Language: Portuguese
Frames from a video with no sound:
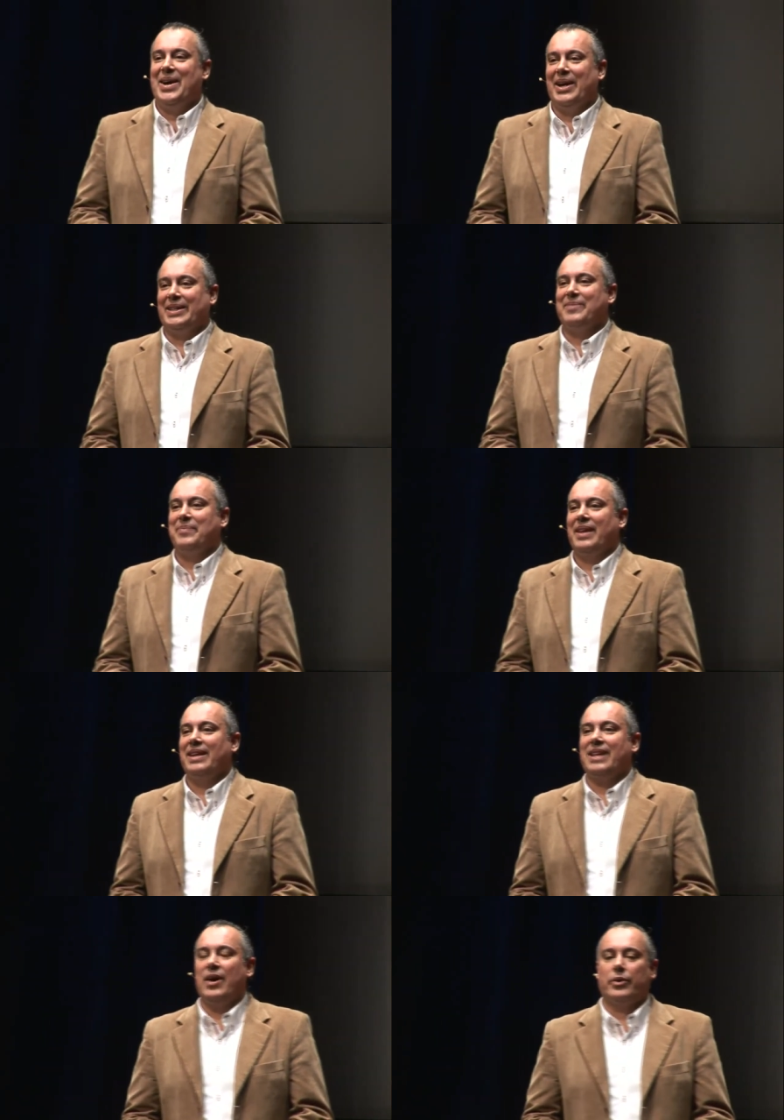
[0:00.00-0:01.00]
Ótimo.
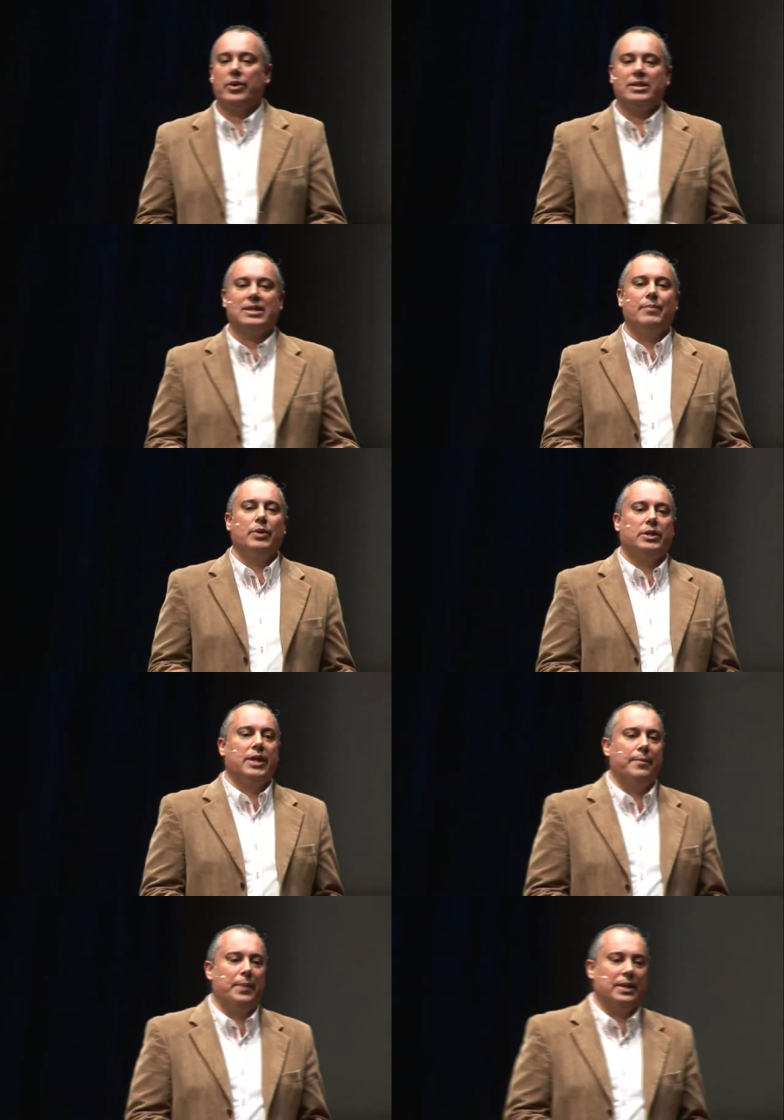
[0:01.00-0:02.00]
Então, que eu há muito
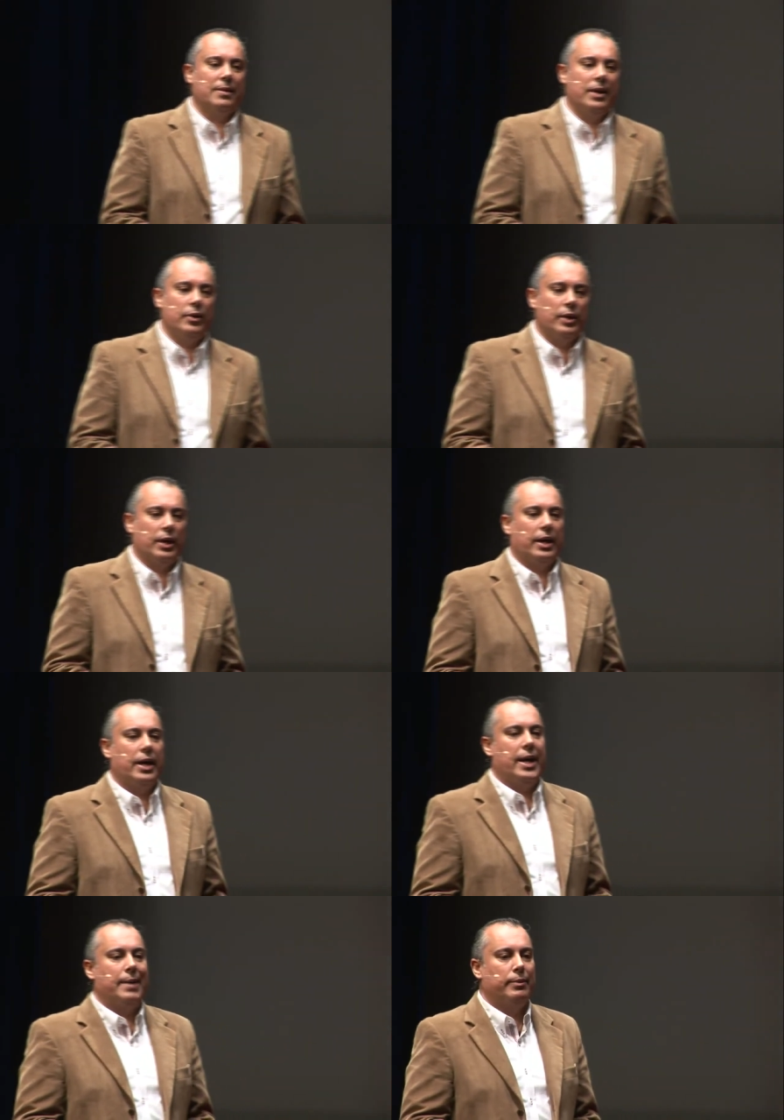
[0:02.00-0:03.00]
tempo é também um
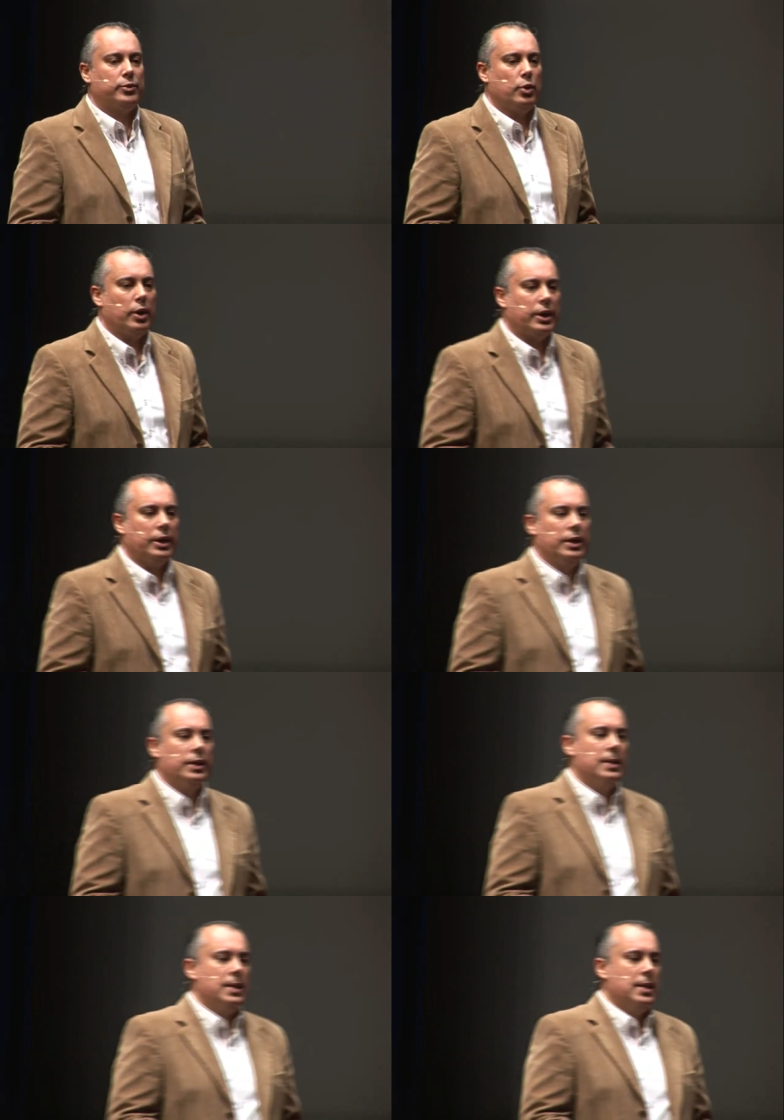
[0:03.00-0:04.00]
guerreiro, é uma pessoa
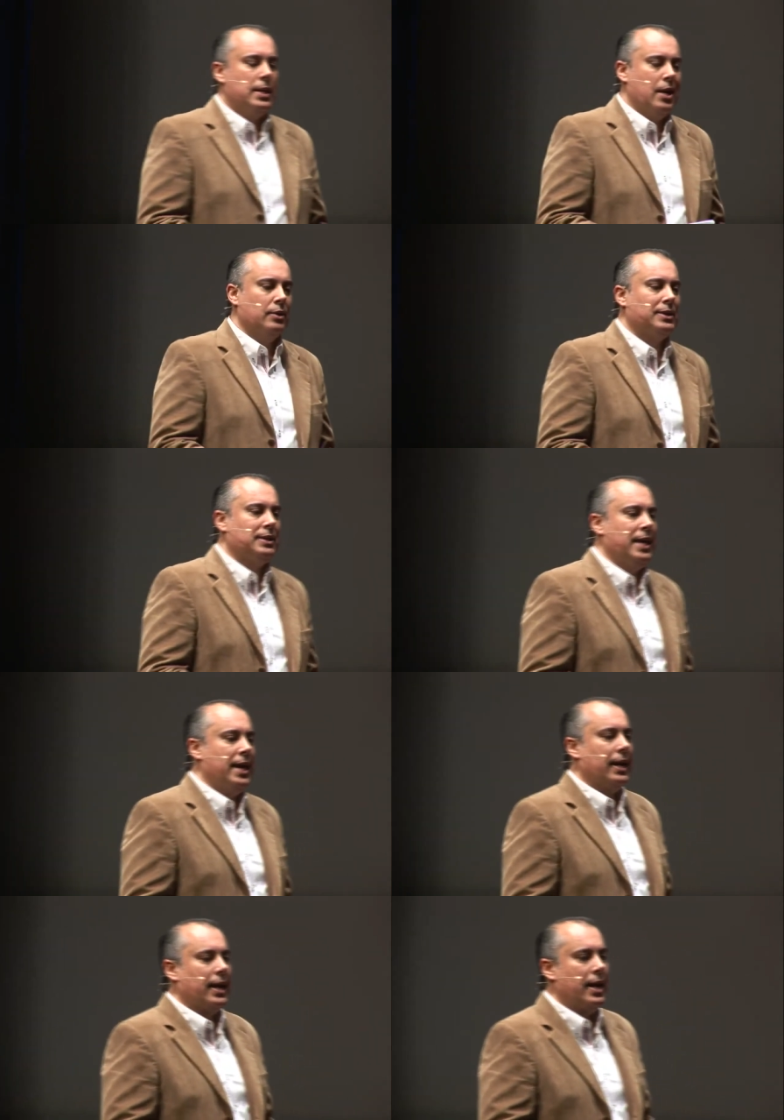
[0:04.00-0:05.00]
que não se
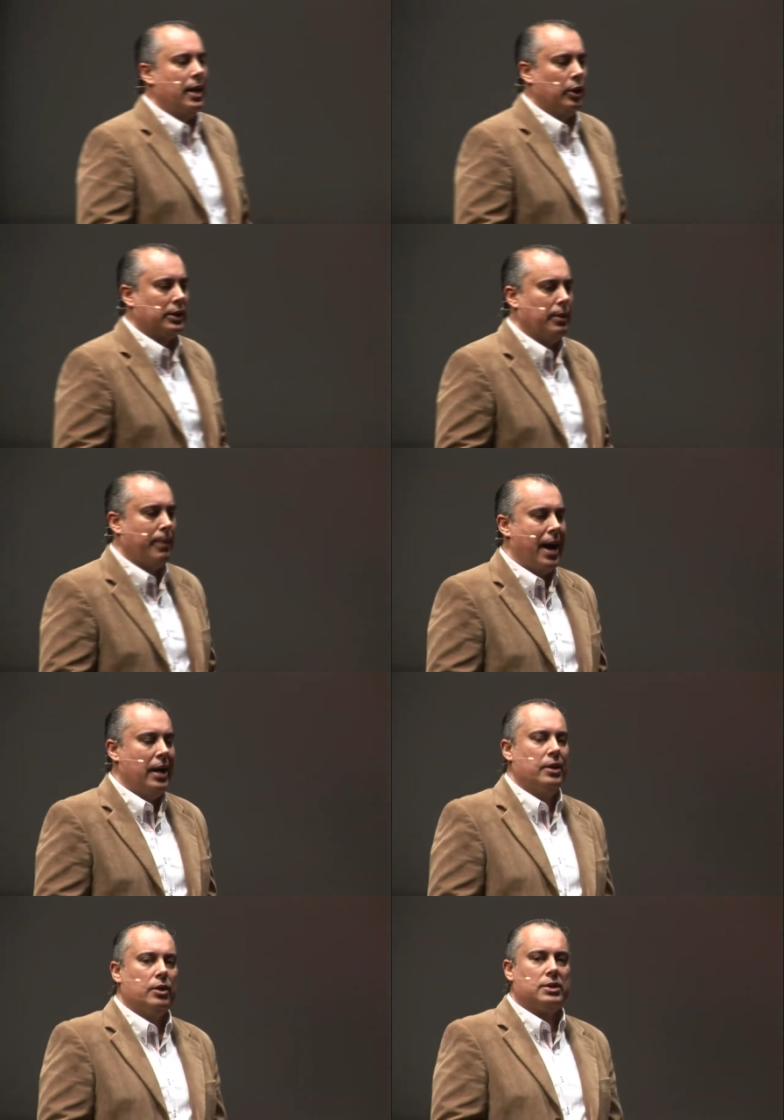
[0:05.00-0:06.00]
nega ao
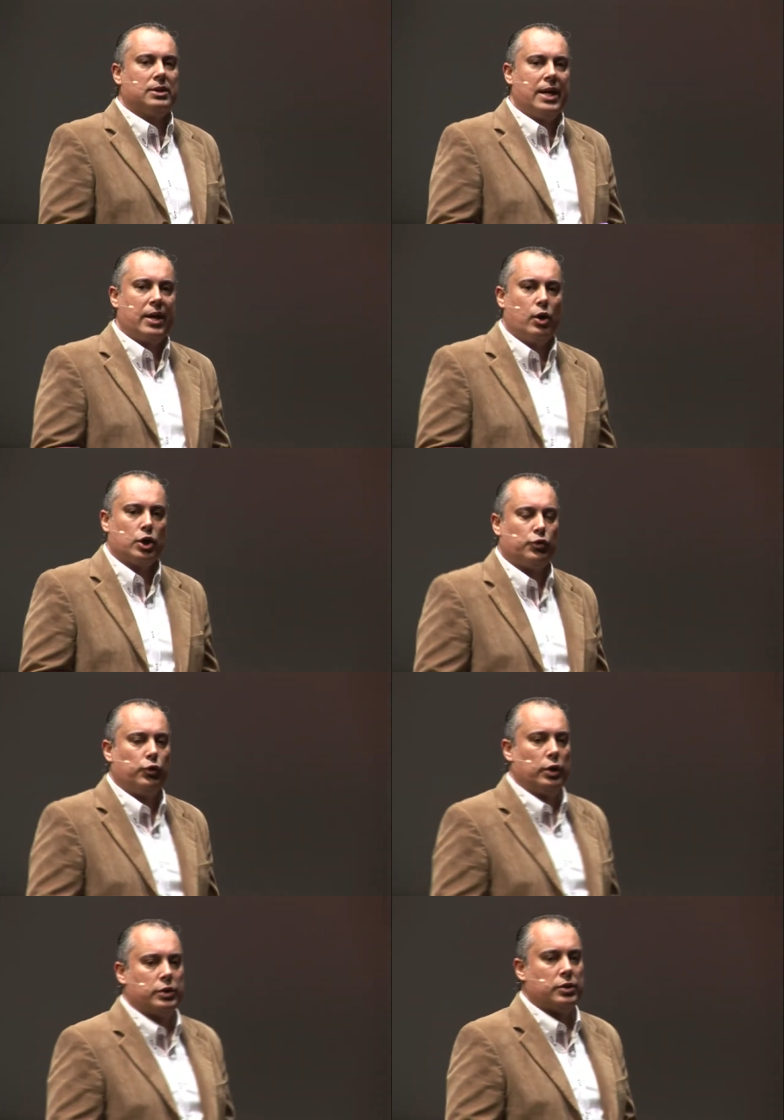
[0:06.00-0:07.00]
trabalho, não se nega ao
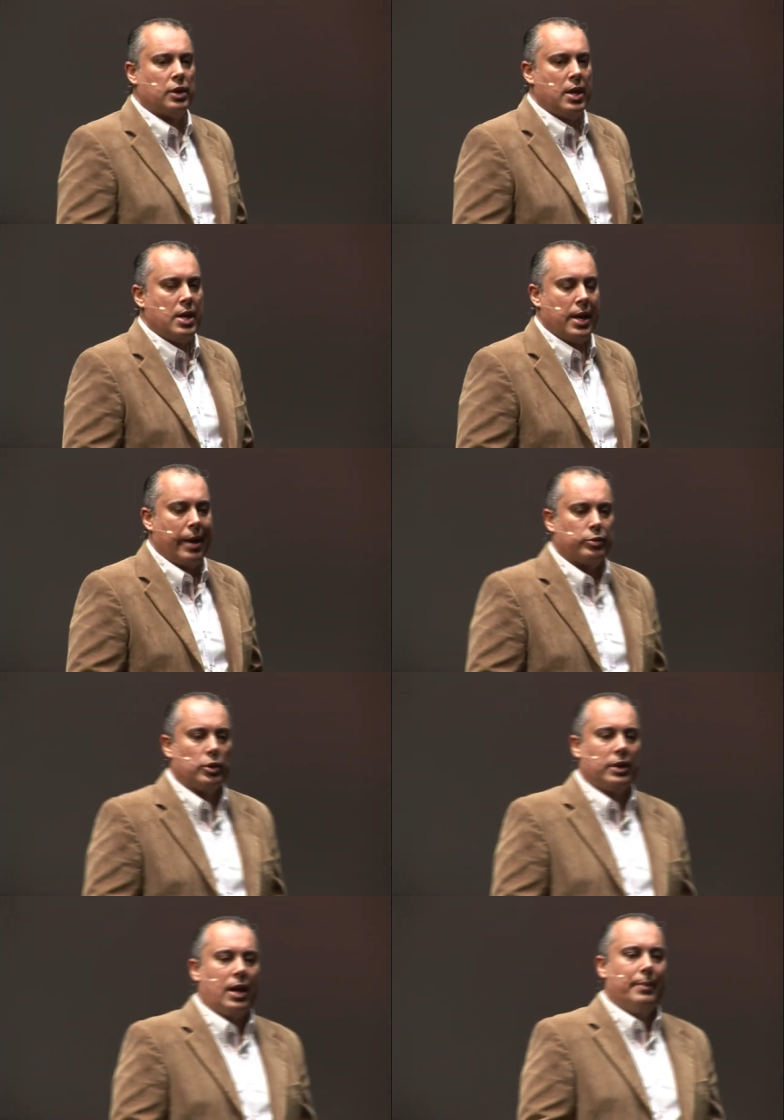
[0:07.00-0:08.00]
esforço, é uma
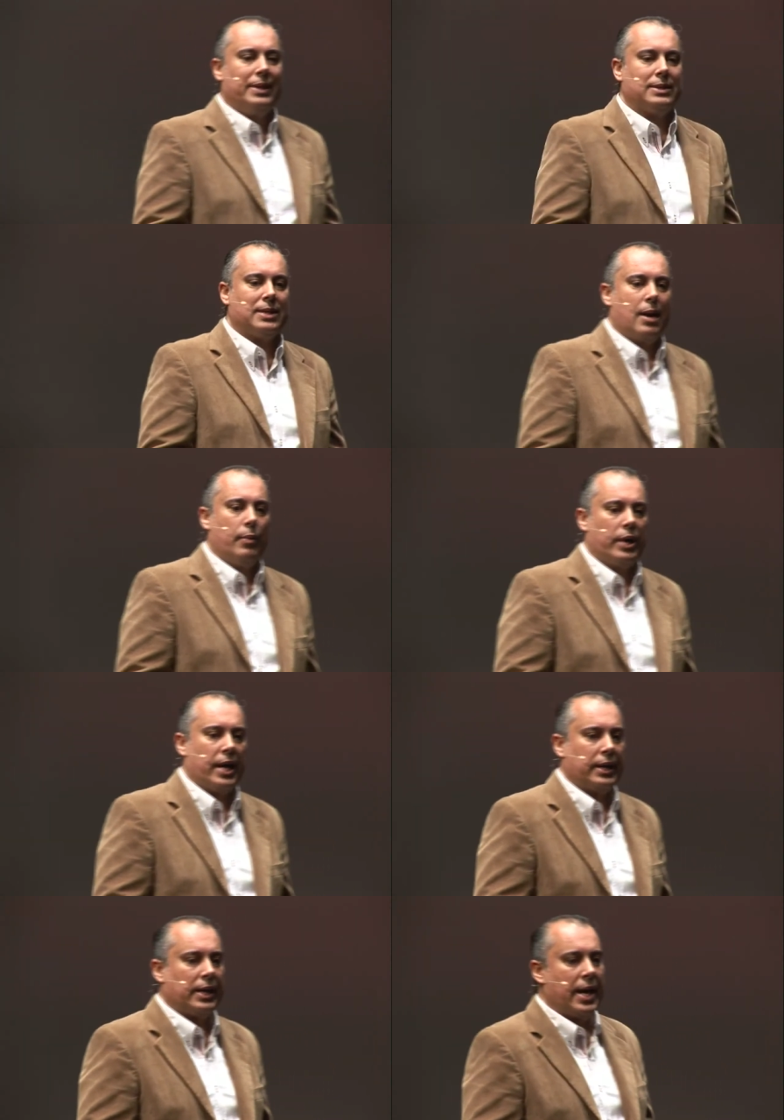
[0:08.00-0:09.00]
pessoa que realmente sabe o que
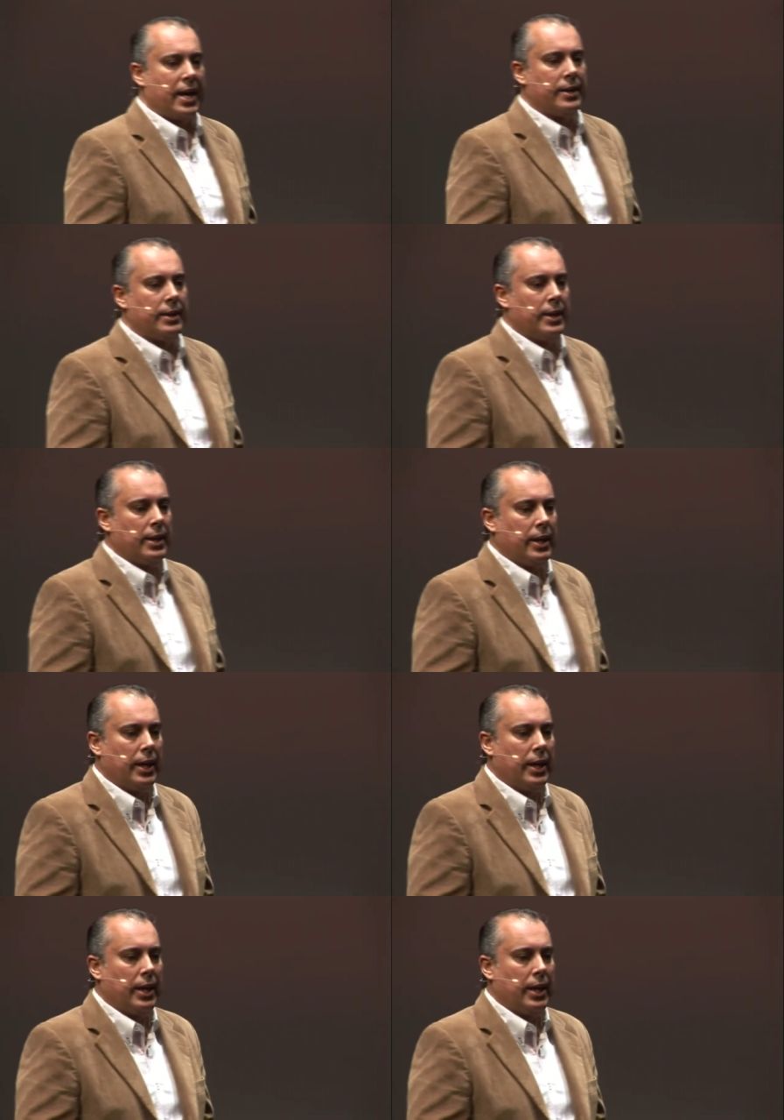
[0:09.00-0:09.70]
é que quer.